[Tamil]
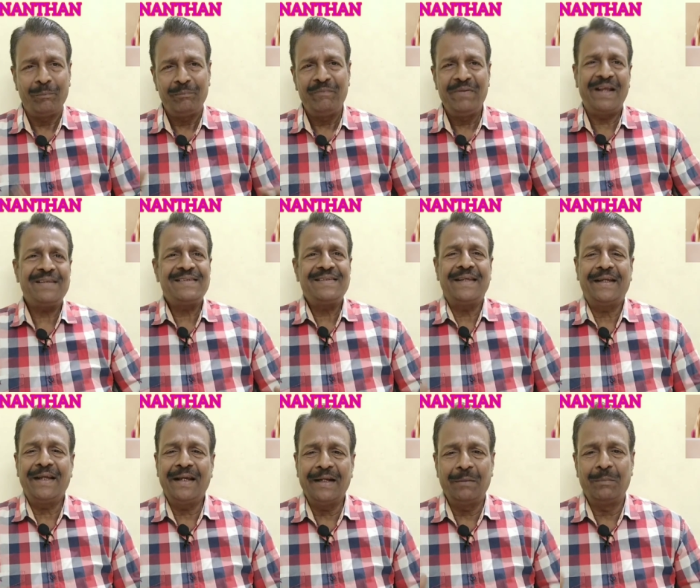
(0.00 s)

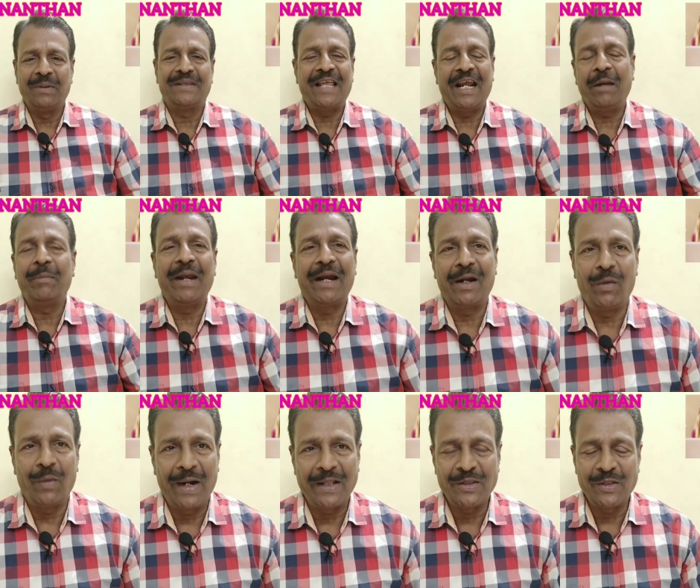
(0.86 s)
பேசிக்காக நம்ம
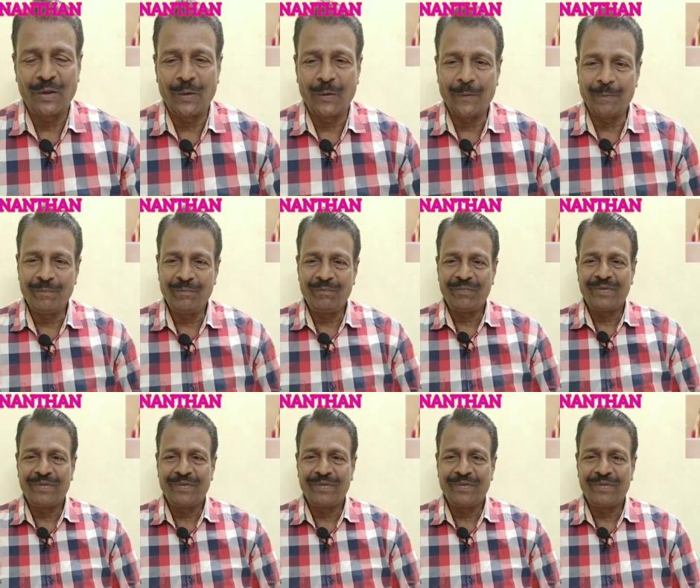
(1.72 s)
திறமைகளை வளர்த்துக்கணும்